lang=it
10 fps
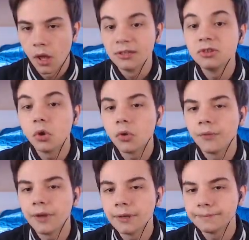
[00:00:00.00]

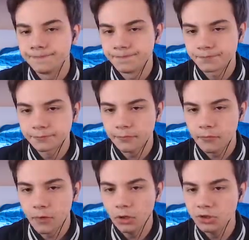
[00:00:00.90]
dove
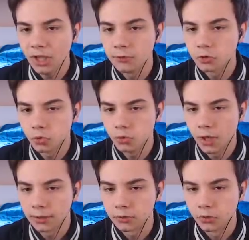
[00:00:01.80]
stanno
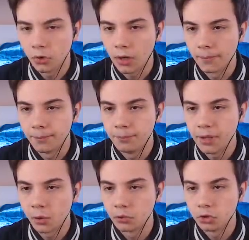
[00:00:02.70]
studiando al
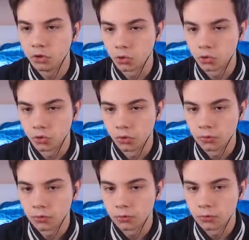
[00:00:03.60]
piano di
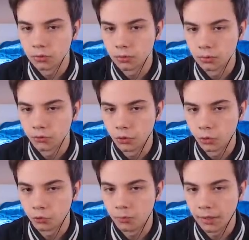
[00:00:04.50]
sotto, se non
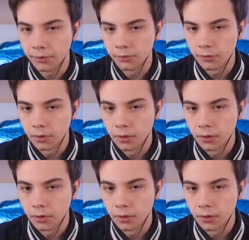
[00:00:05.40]
sbaglio,